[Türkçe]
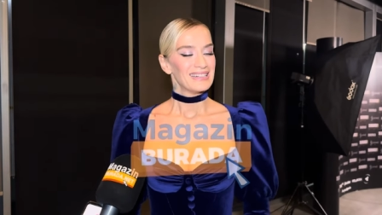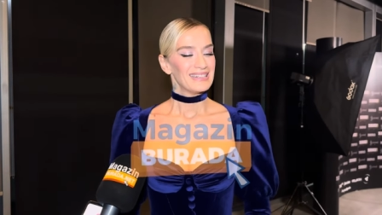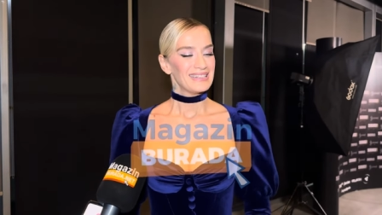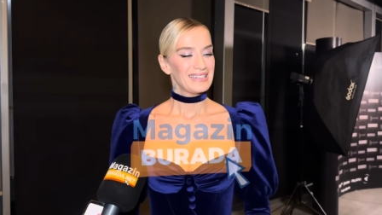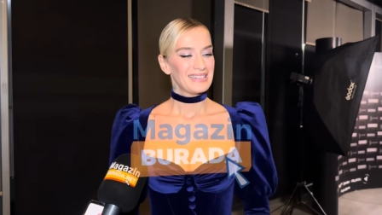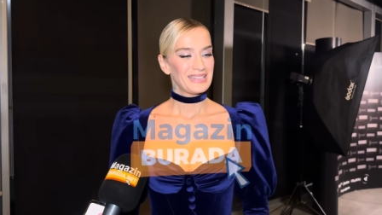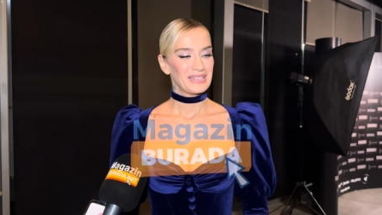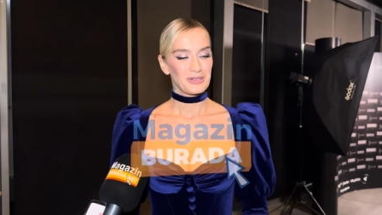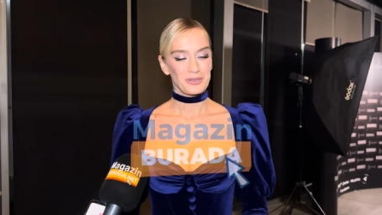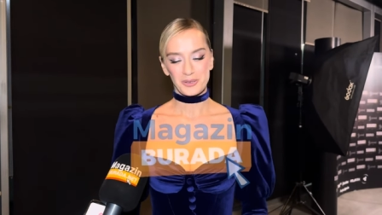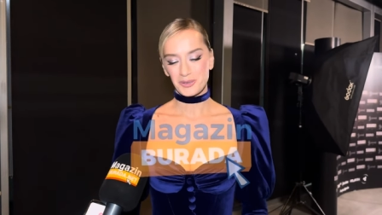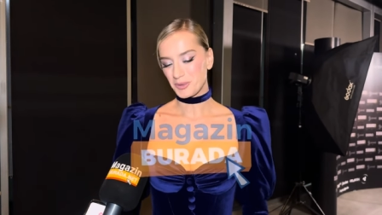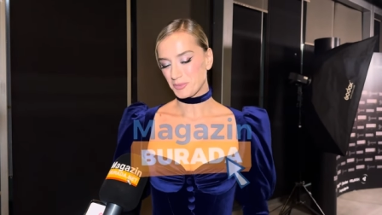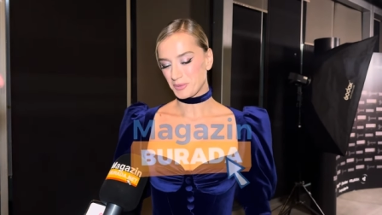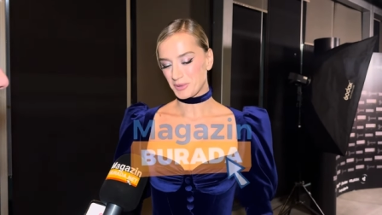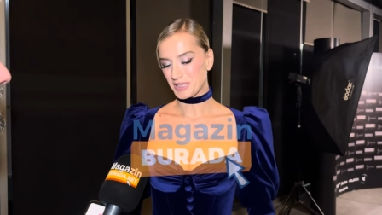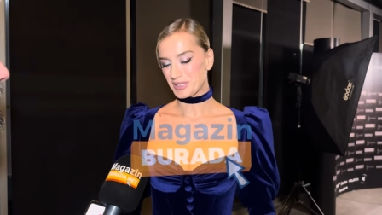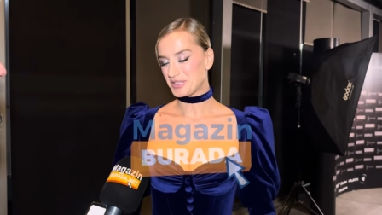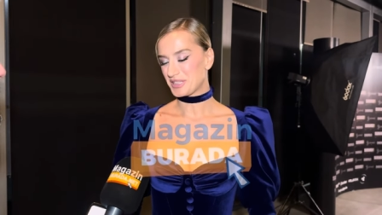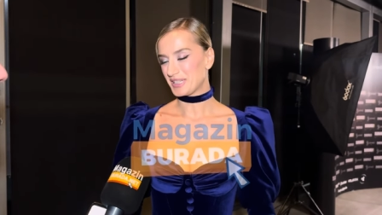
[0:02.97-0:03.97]
e, o da
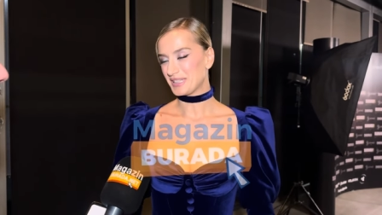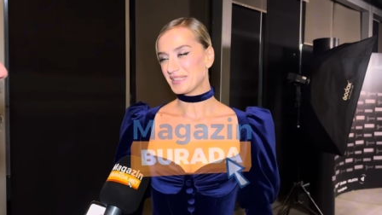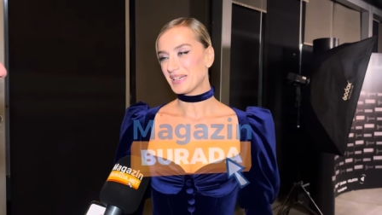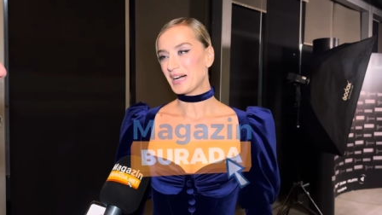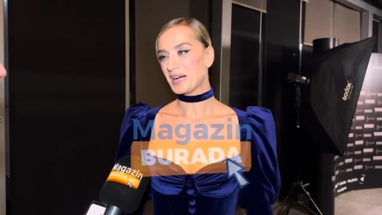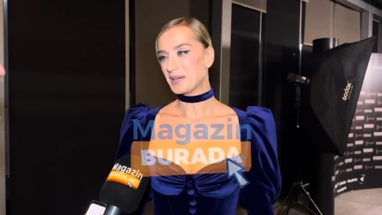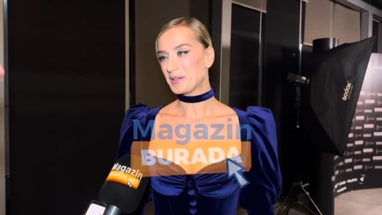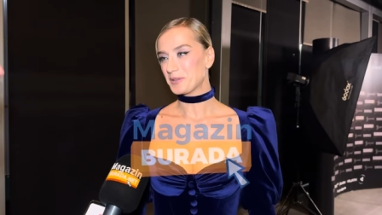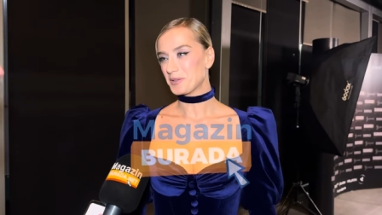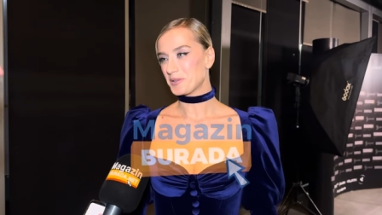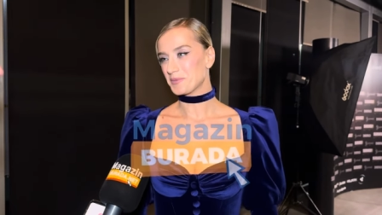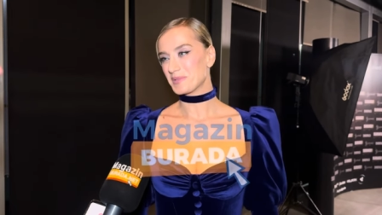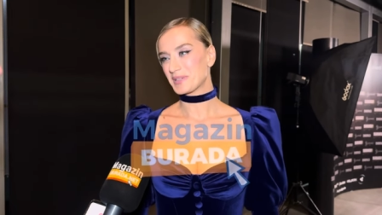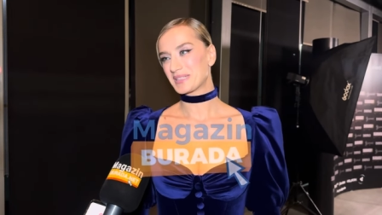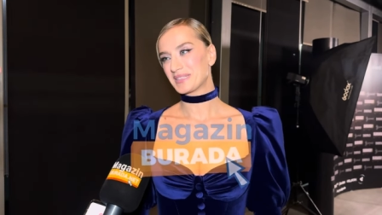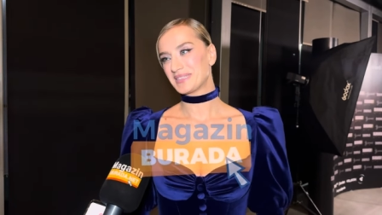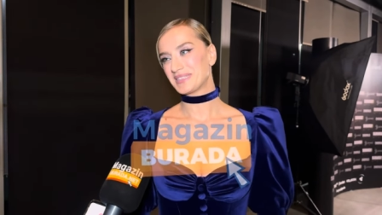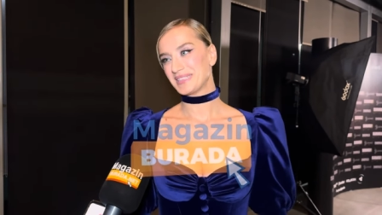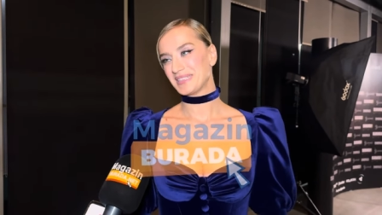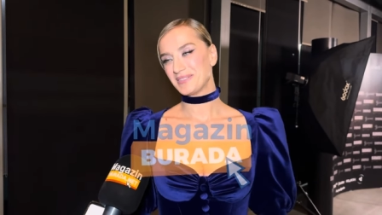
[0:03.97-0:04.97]
bu geceye dahil
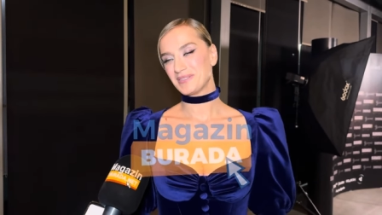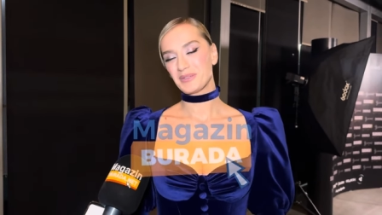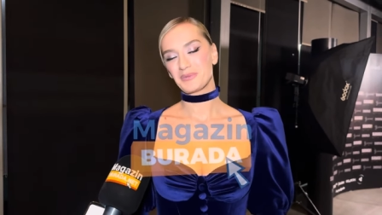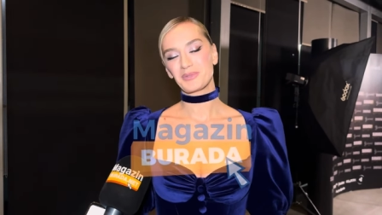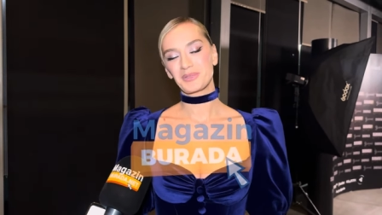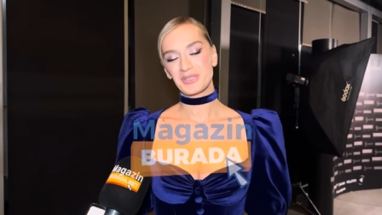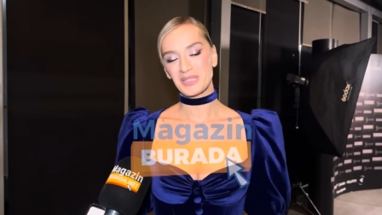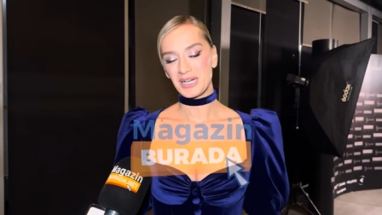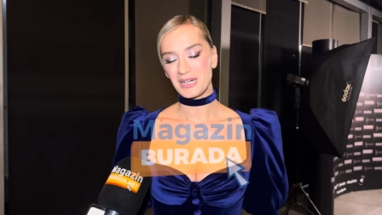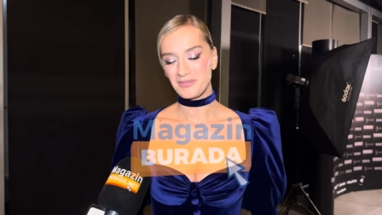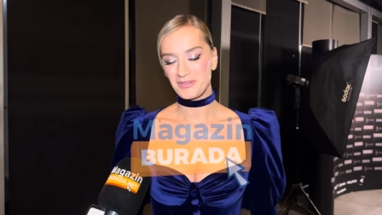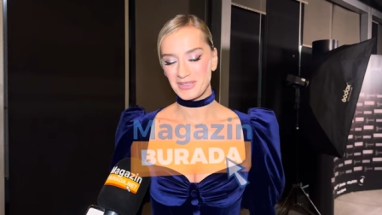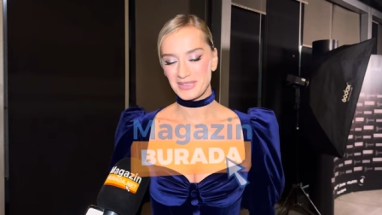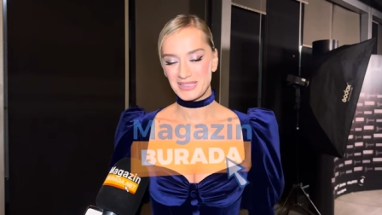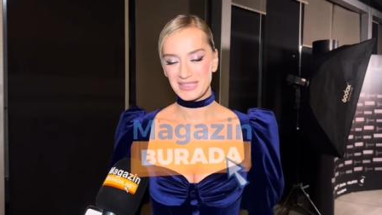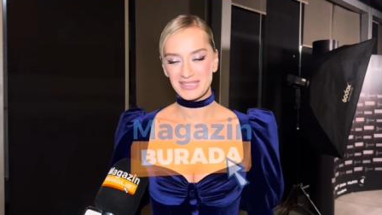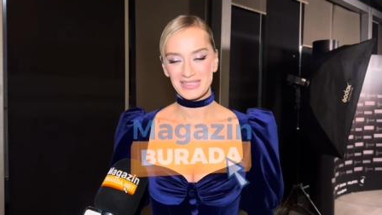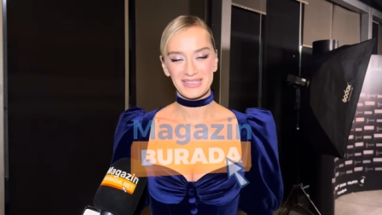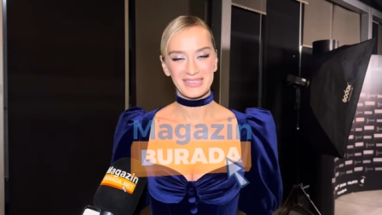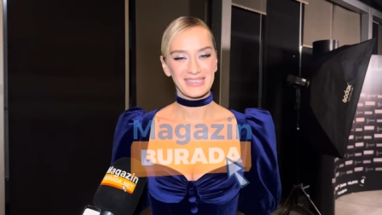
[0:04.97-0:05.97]
olmak istedi ve bu
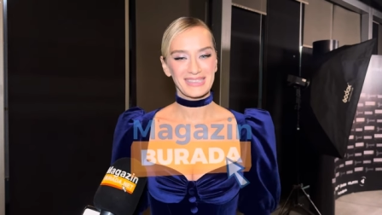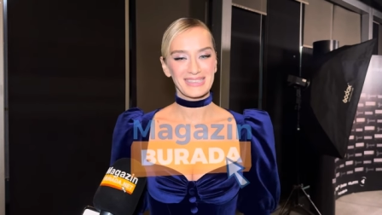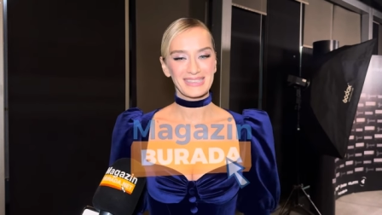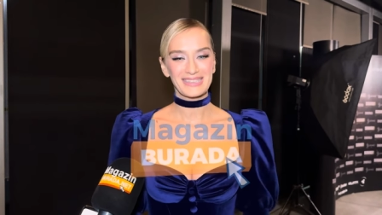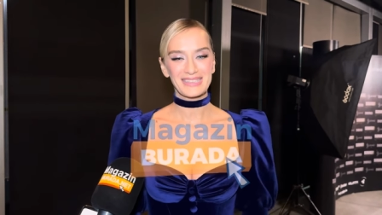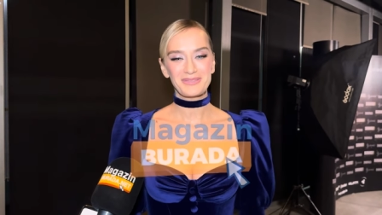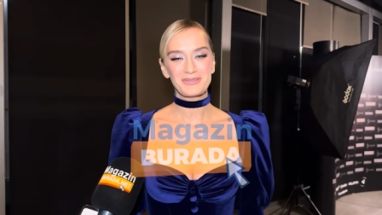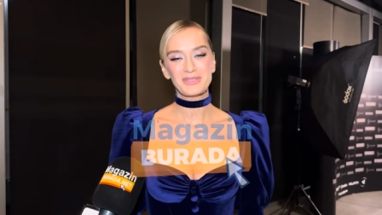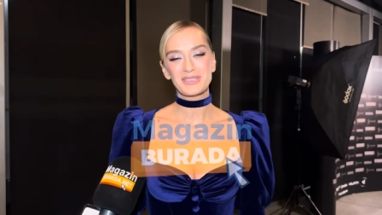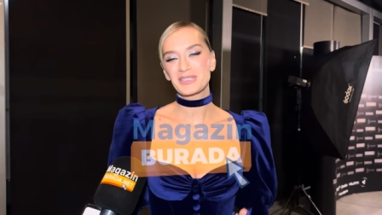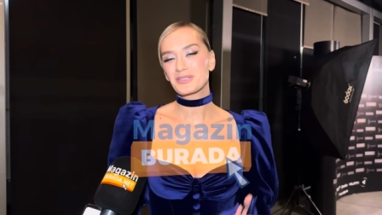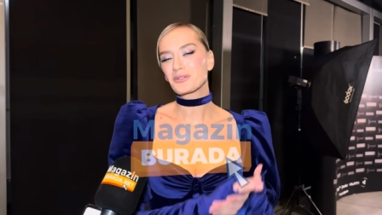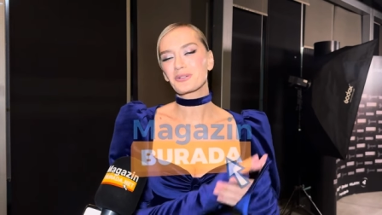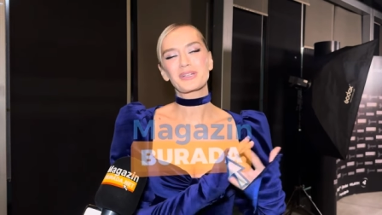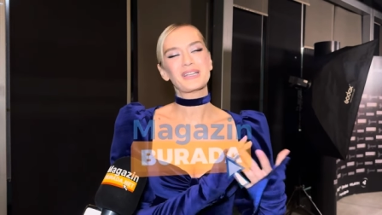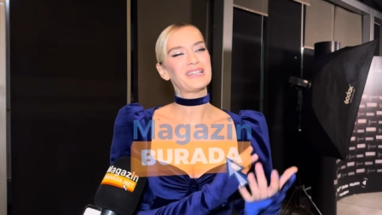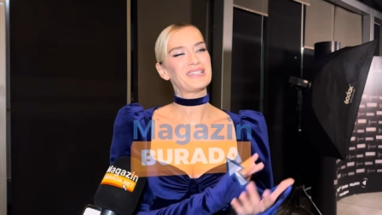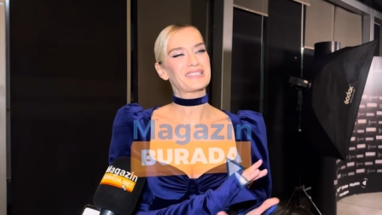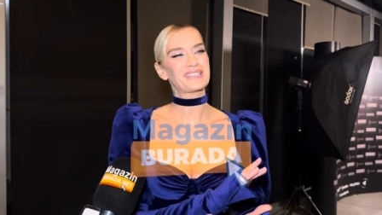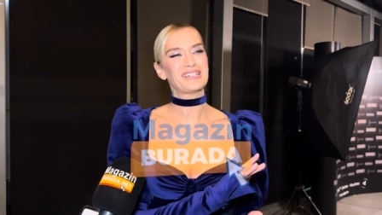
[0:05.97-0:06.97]
kıyafeti hazırladı. Biz
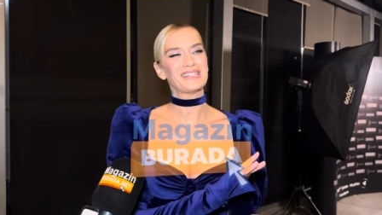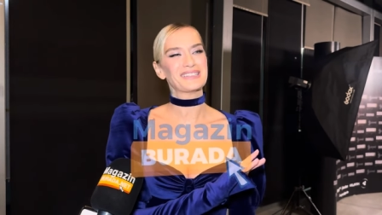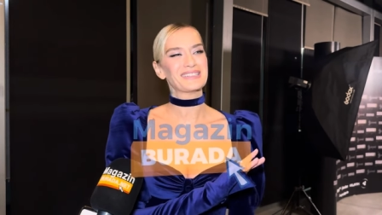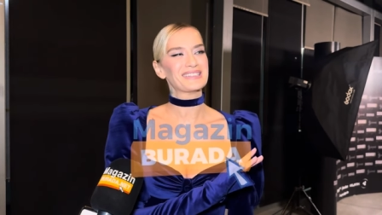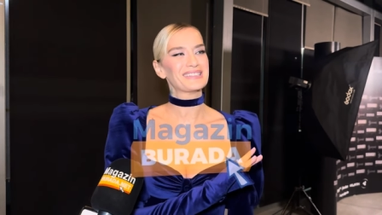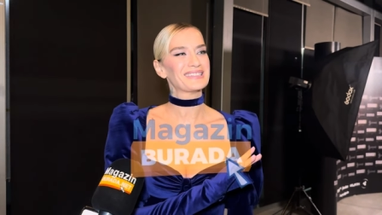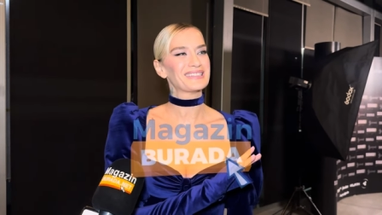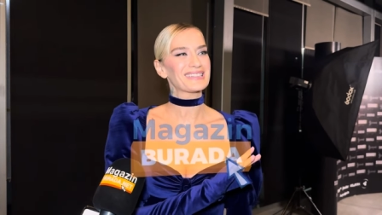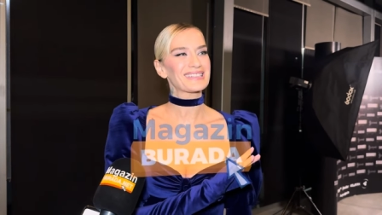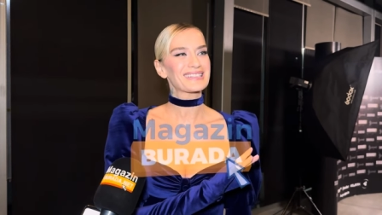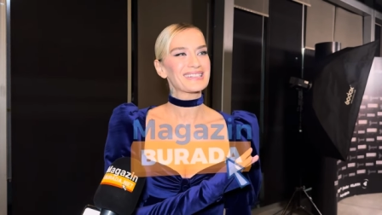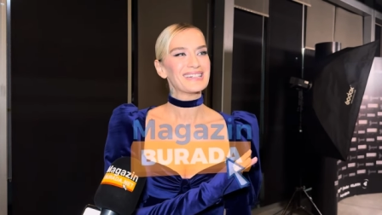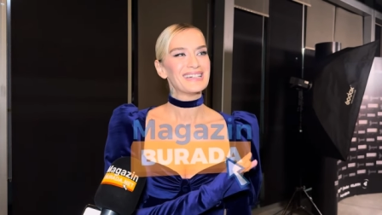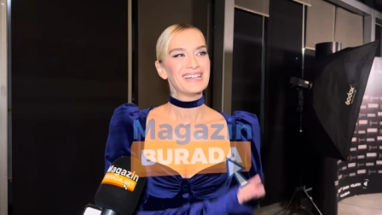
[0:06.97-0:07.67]
çok heyecanlıydık.